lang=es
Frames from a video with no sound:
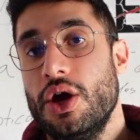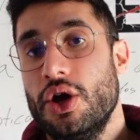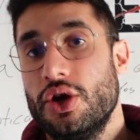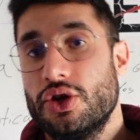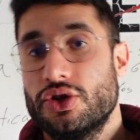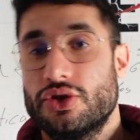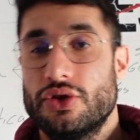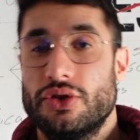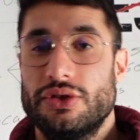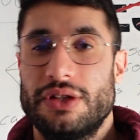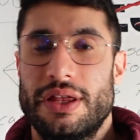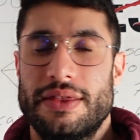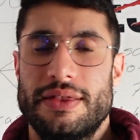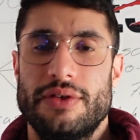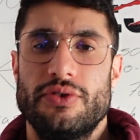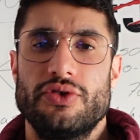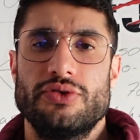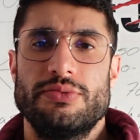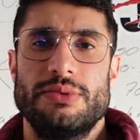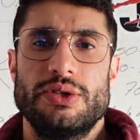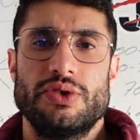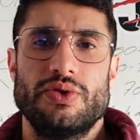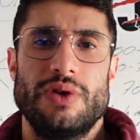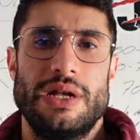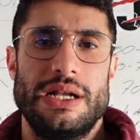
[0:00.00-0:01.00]
son 10 euros
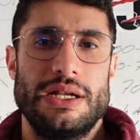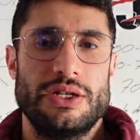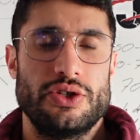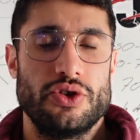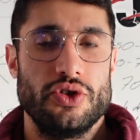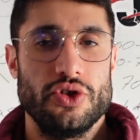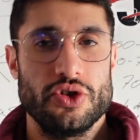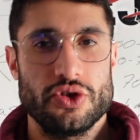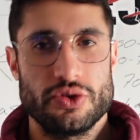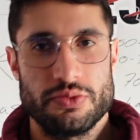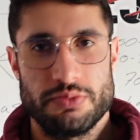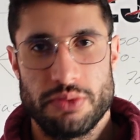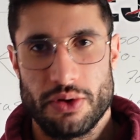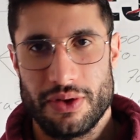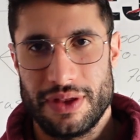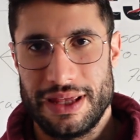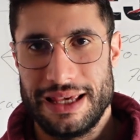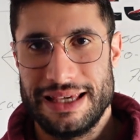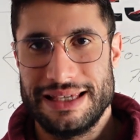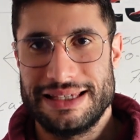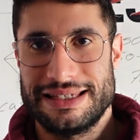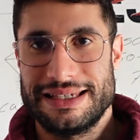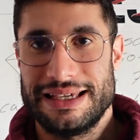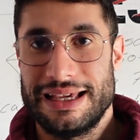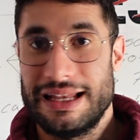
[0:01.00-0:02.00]
mensuales, os
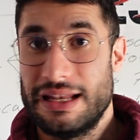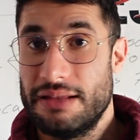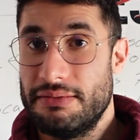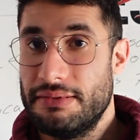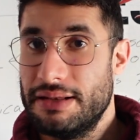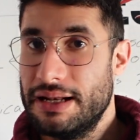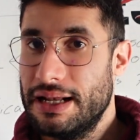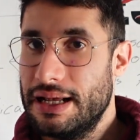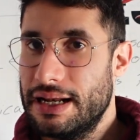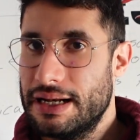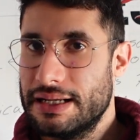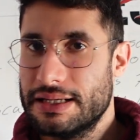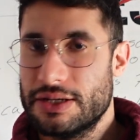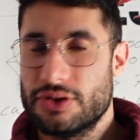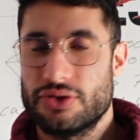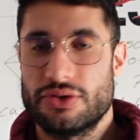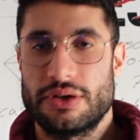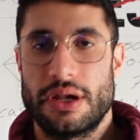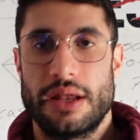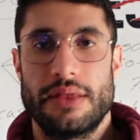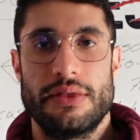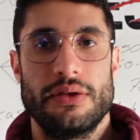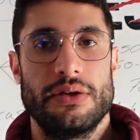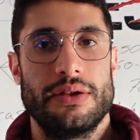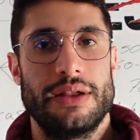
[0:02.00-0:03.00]
podéis eliminar esa
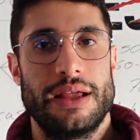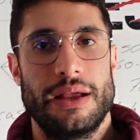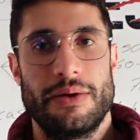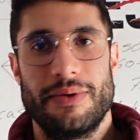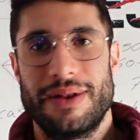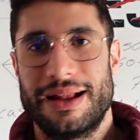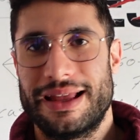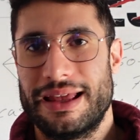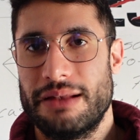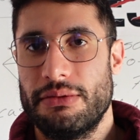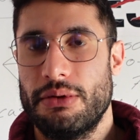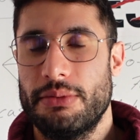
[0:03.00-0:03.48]
suscripción en cualquier